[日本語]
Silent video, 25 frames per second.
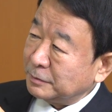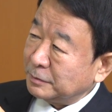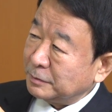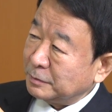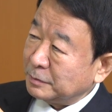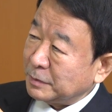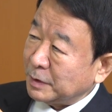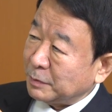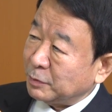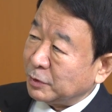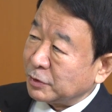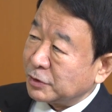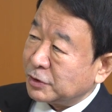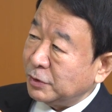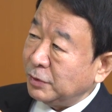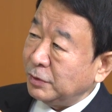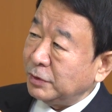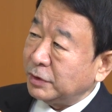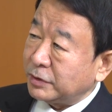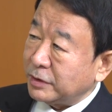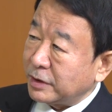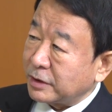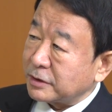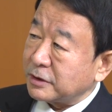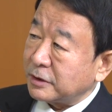まあ、もちろ
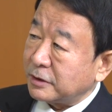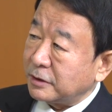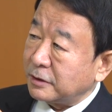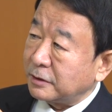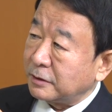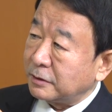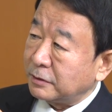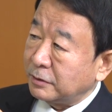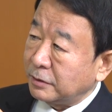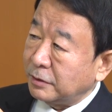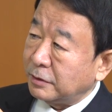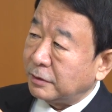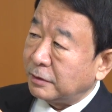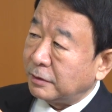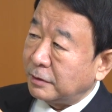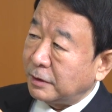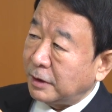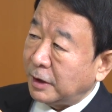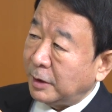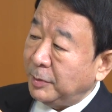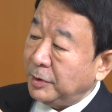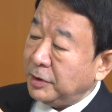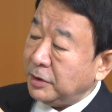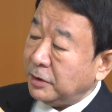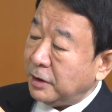んってわけじゃないけど
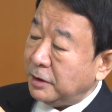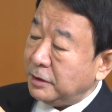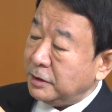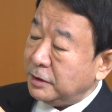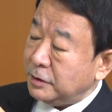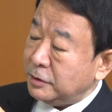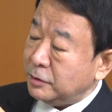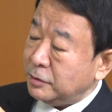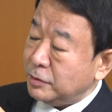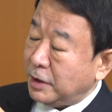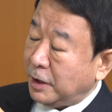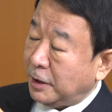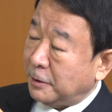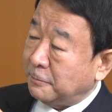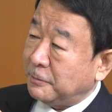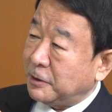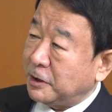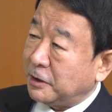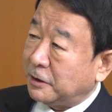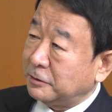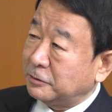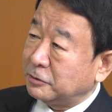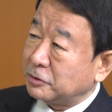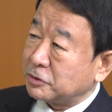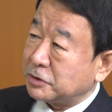アメリカ EU があんま
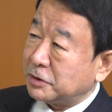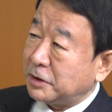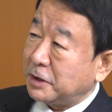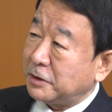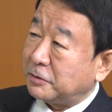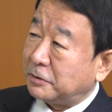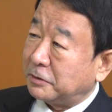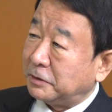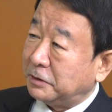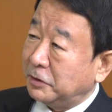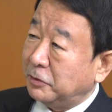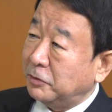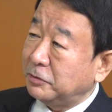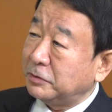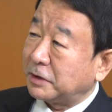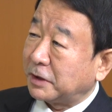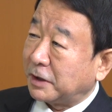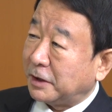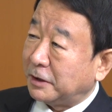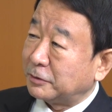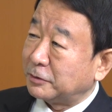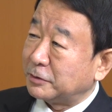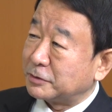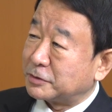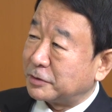り反応しないのに日本だけ
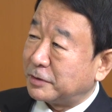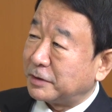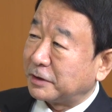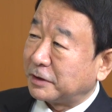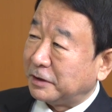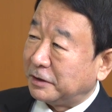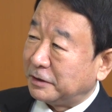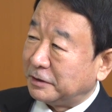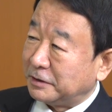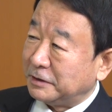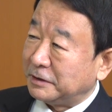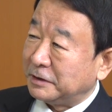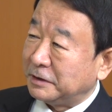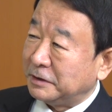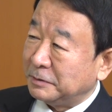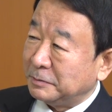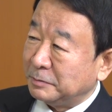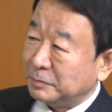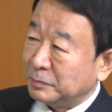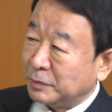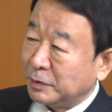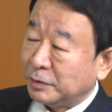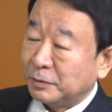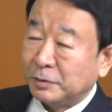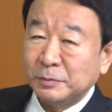反応するわけに
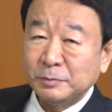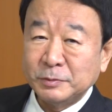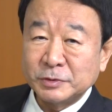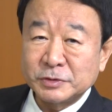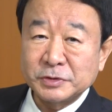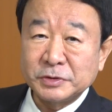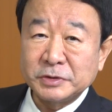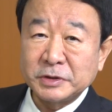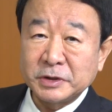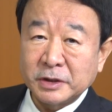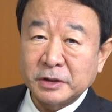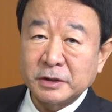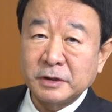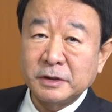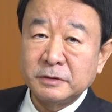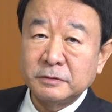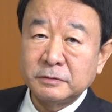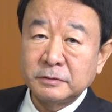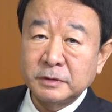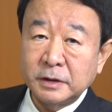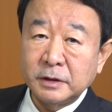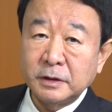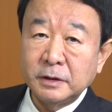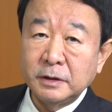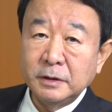ももちろんいかない
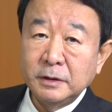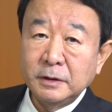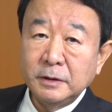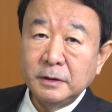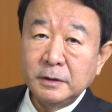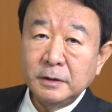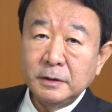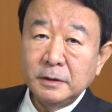ので。